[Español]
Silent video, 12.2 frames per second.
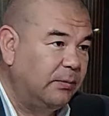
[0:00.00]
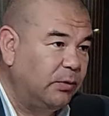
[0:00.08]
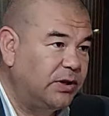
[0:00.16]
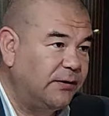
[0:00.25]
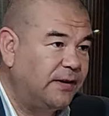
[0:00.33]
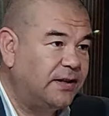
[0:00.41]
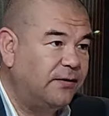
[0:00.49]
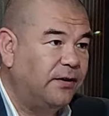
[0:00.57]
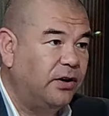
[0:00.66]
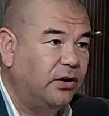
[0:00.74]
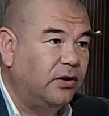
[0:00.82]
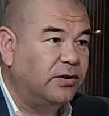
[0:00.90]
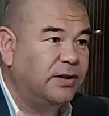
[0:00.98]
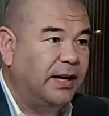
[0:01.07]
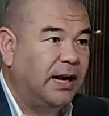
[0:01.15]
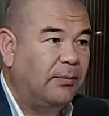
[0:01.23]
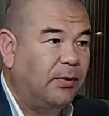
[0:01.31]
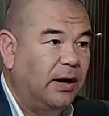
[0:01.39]
muchas veces fueron
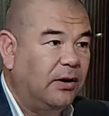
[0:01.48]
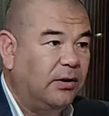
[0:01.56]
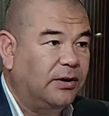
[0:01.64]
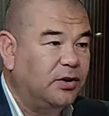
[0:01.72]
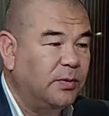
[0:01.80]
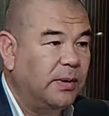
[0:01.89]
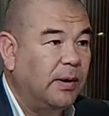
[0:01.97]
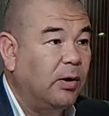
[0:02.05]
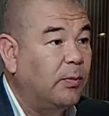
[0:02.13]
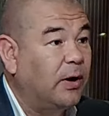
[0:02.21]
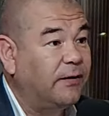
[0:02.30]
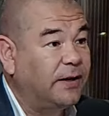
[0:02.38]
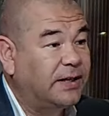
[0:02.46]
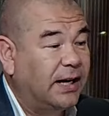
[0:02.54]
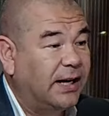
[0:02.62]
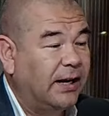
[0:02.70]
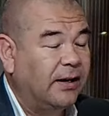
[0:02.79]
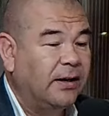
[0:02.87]
consideradas por la Corte Suprema como
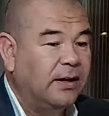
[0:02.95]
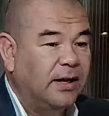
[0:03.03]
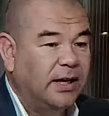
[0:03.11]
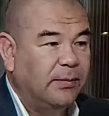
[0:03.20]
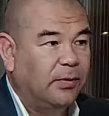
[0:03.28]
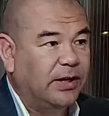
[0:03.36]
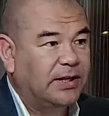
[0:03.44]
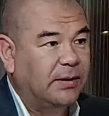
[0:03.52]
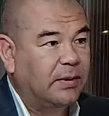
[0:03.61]
arbitrarias y por esa